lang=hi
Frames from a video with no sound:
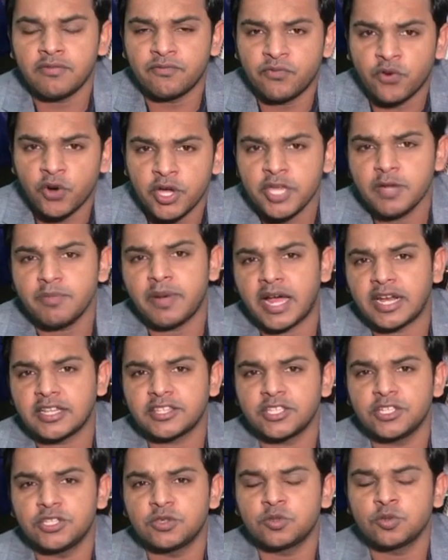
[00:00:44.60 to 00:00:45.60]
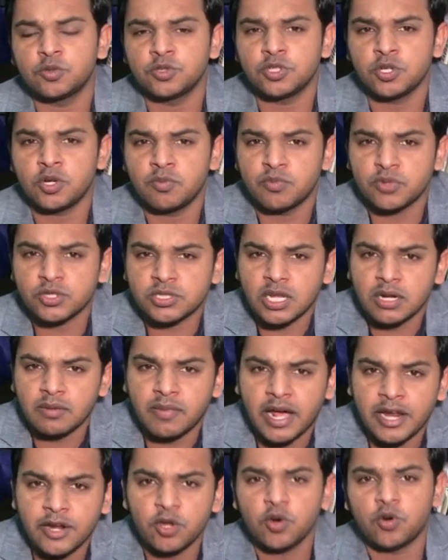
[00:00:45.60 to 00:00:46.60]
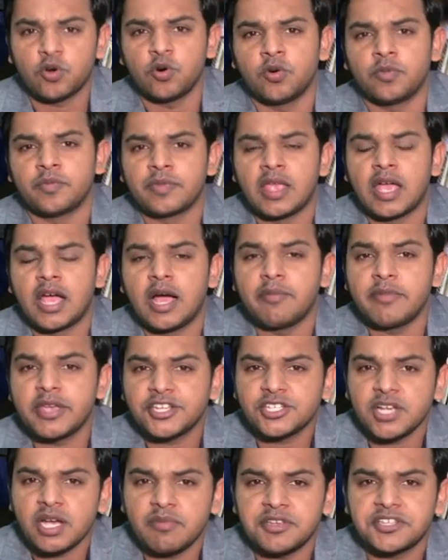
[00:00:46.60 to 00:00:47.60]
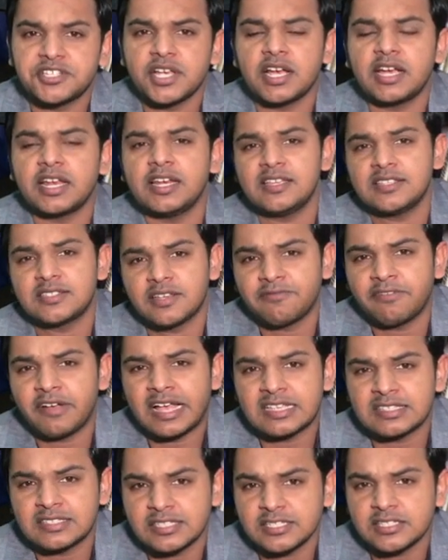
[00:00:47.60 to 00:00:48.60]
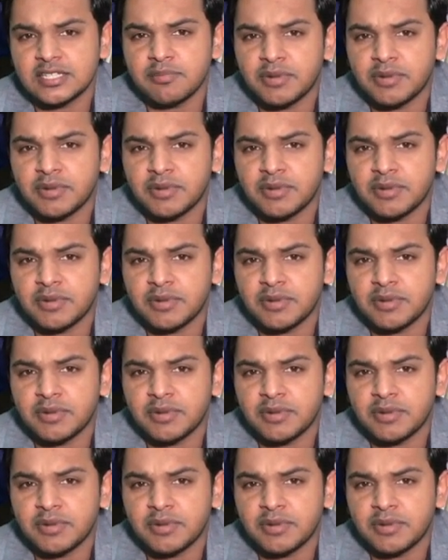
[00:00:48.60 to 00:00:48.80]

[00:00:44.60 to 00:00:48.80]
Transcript: वही भारतीय हिंदू जो मुसलमानों को हमेशा हमेशा के लिए सफ़ा हस्ती से